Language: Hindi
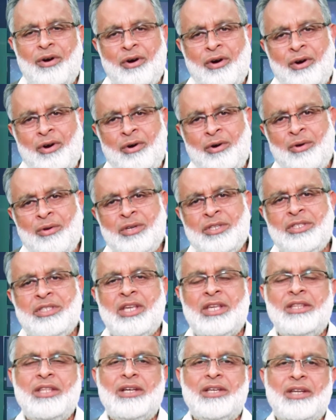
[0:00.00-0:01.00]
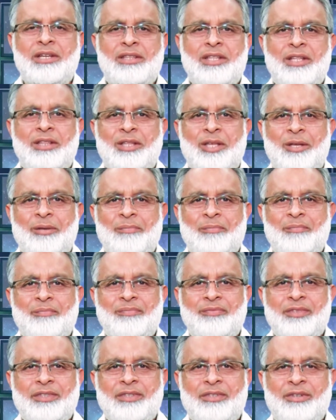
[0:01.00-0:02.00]
और ज़्यादा कर देता है
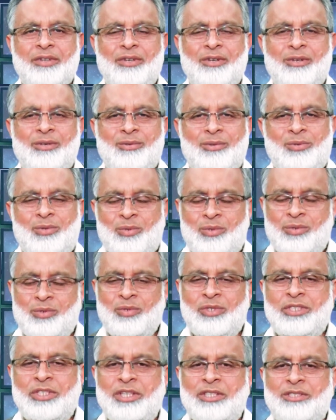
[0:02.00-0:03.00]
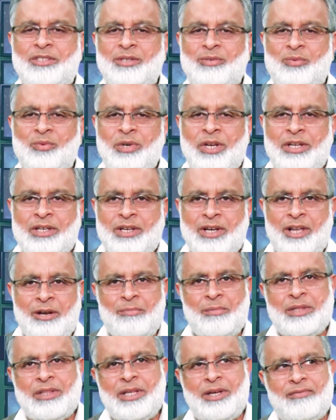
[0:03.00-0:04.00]
उस उसे सुकून कल
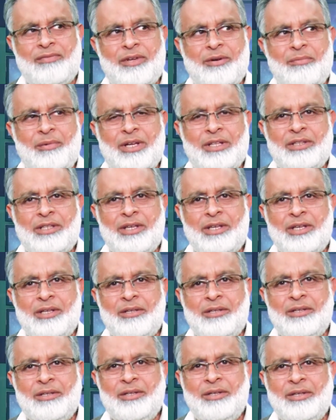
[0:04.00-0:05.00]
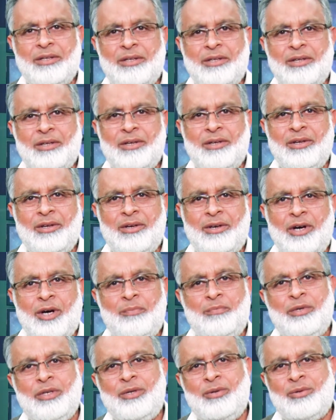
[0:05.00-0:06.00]
बता फरमाता है
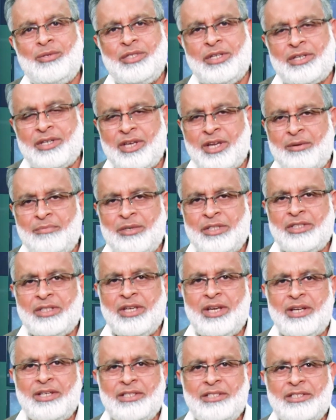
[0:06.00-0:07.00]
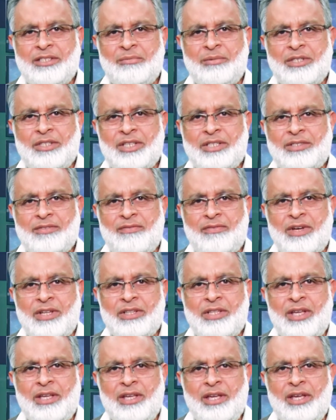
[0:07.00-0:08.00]
और फिर रोज़ क़्यामत क्या ही ज़बरदस्त
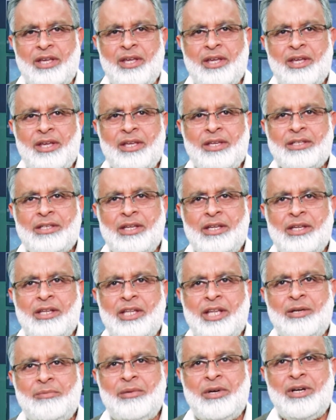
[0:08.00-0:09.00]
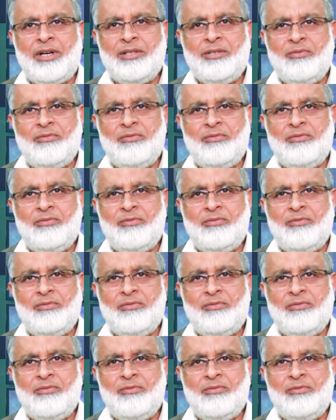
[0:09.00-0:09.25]
वादा है कि इन नमा